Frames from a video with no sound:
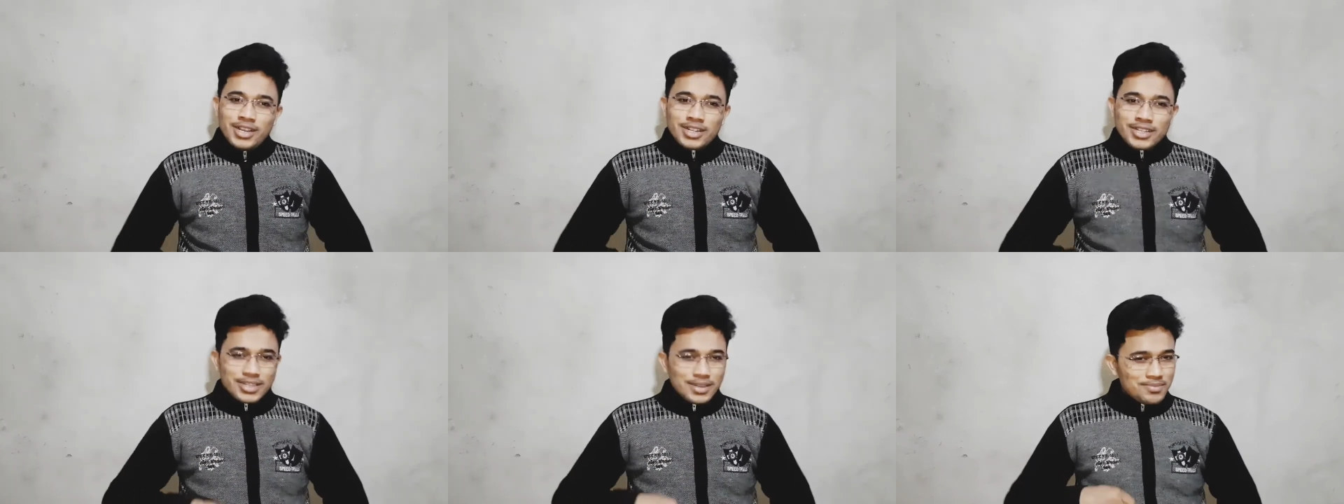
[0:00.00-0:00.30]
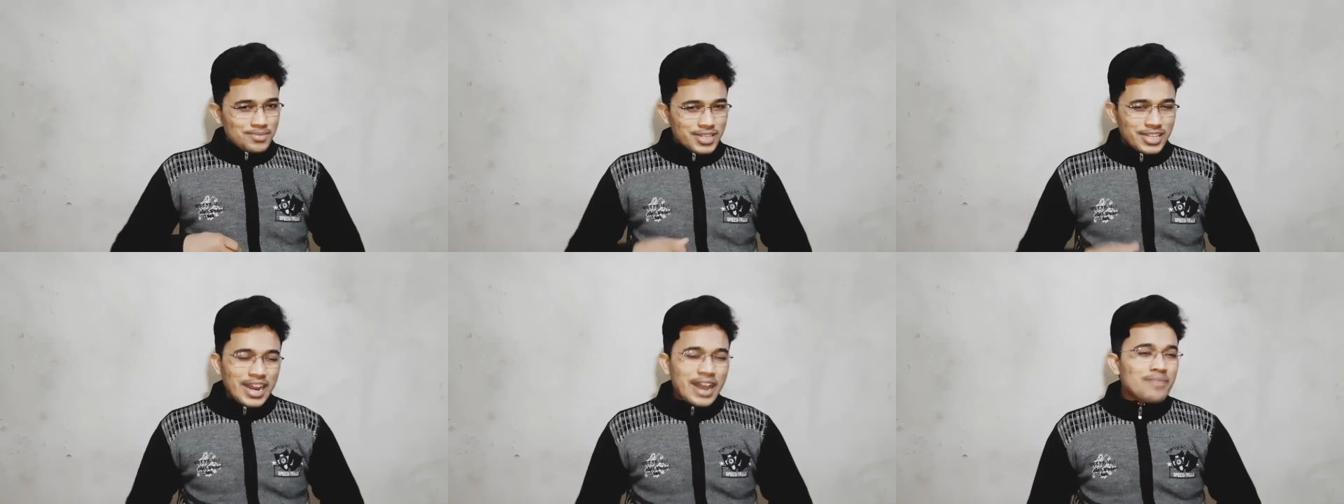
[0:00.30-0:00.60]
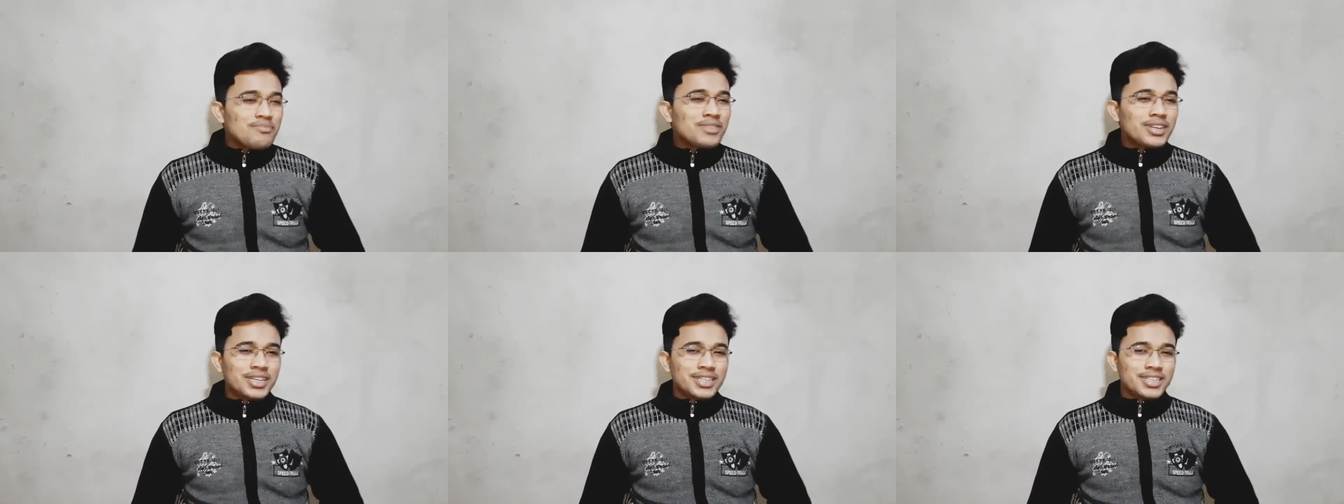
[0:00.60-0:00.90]

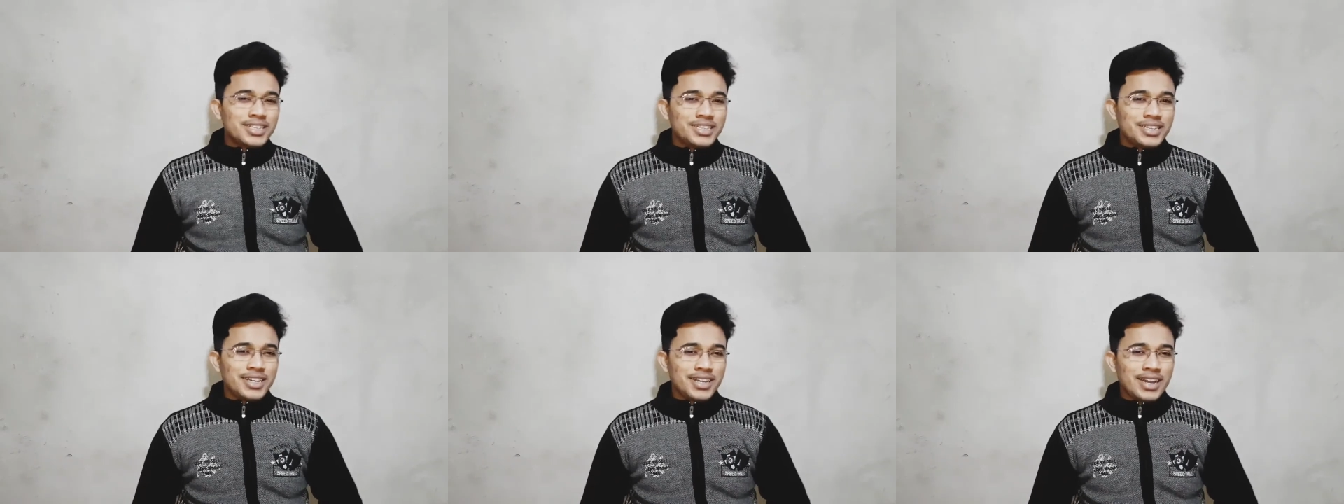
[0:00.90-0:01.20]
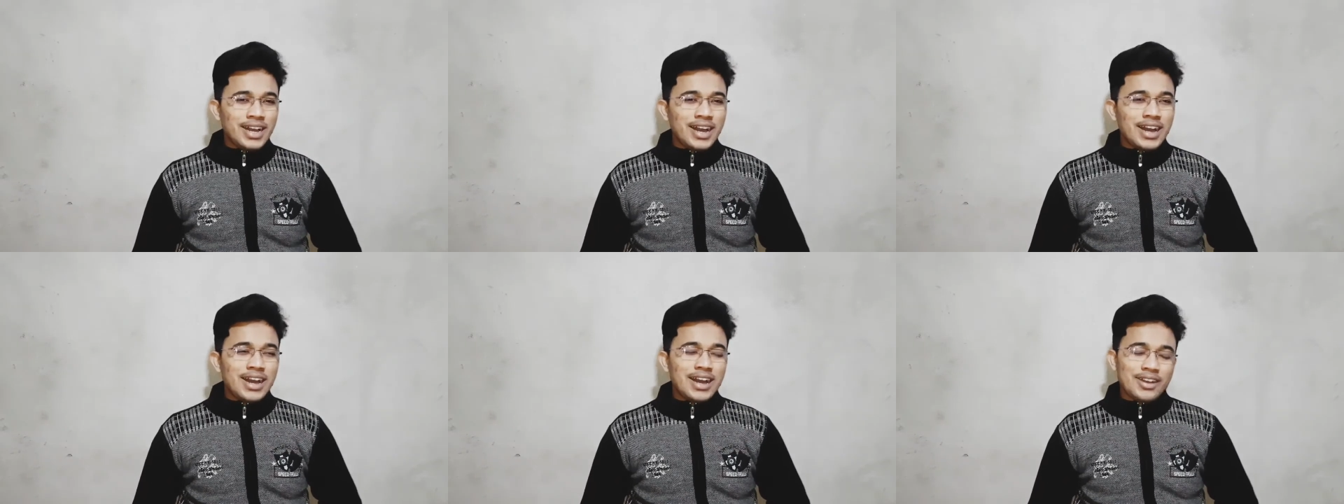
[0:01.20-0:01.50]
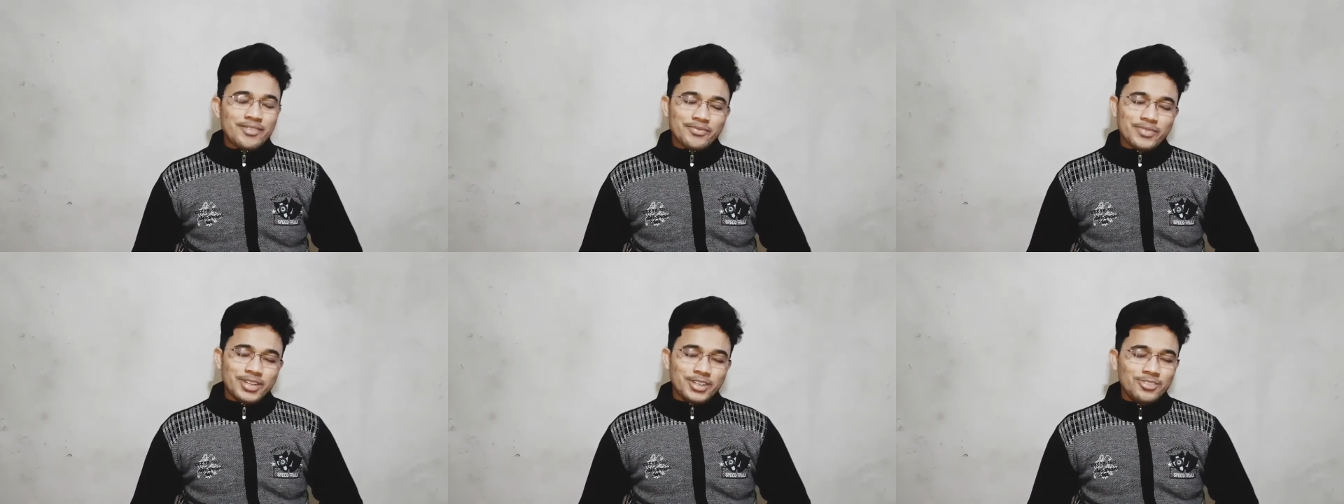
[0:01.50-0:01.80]
सब्सक्राइब कर दीजिएगा
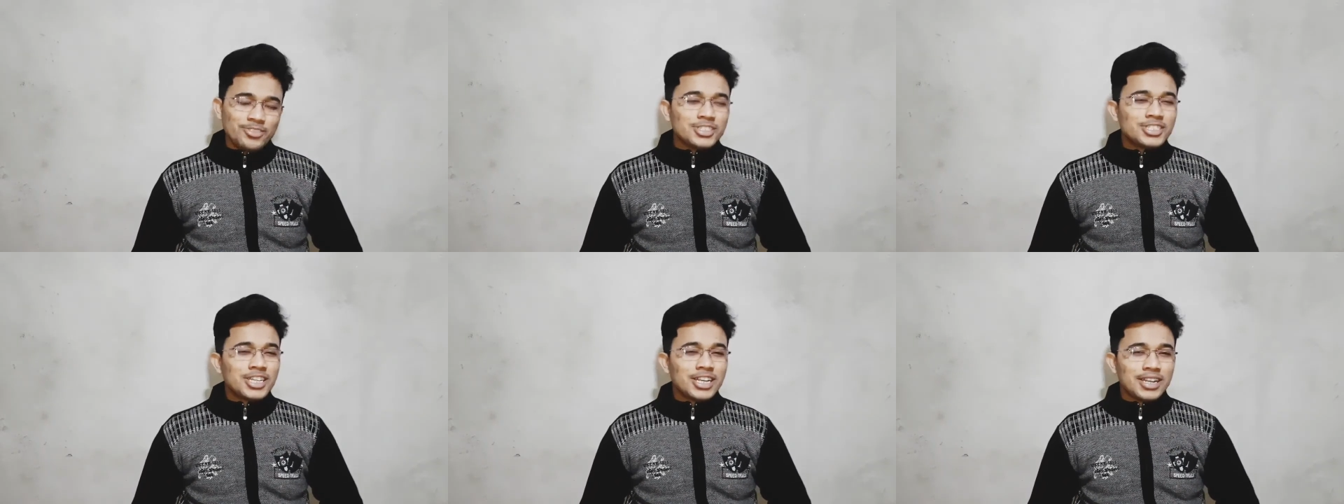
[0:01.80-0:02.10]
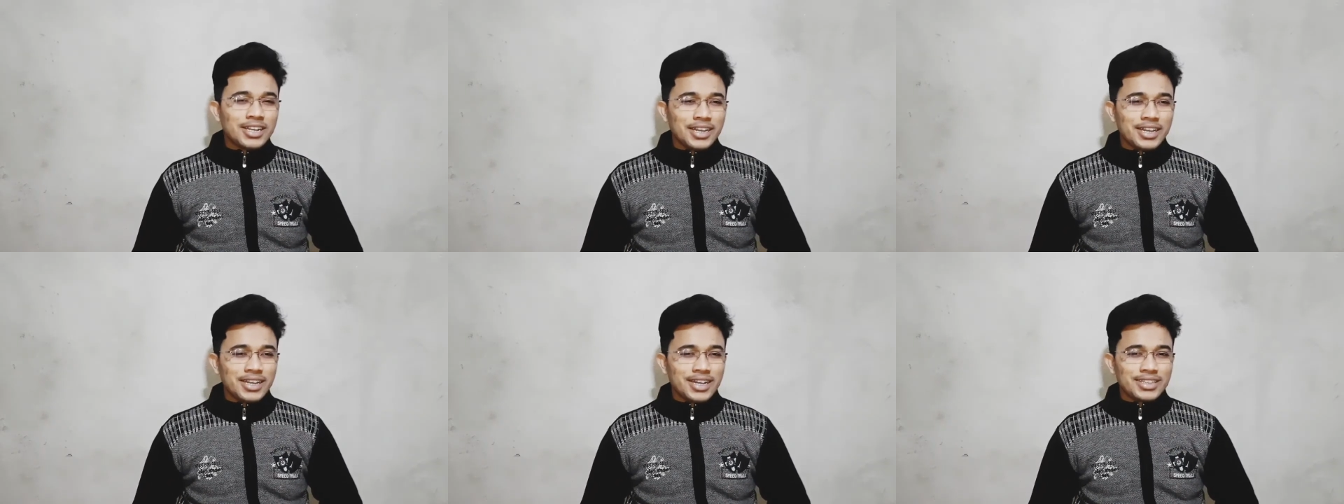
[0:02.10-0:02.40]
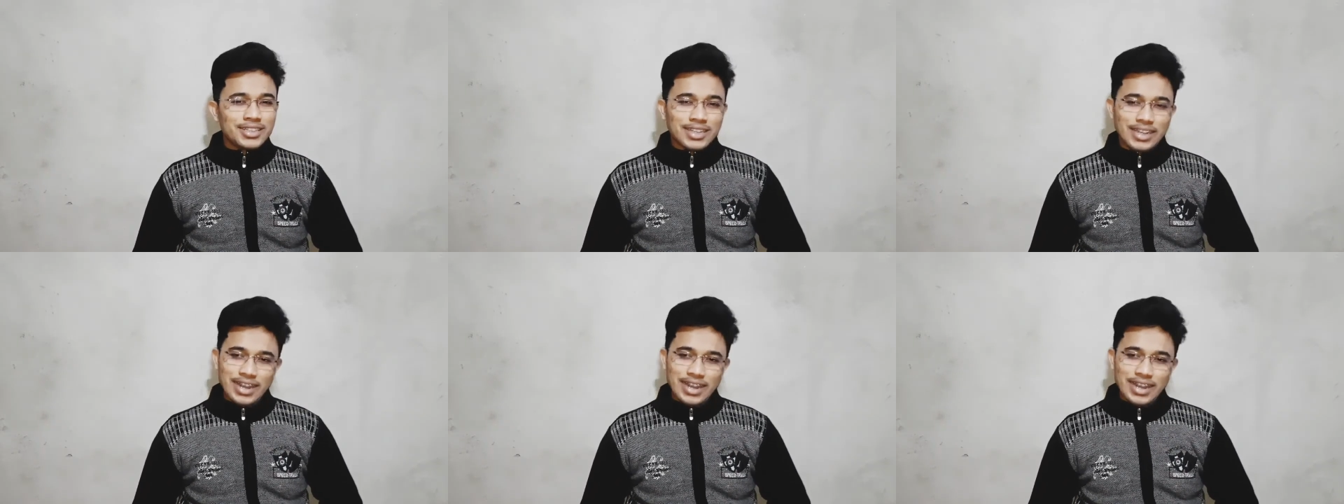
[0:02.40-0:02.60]
अब वीडियो अच्छा लगे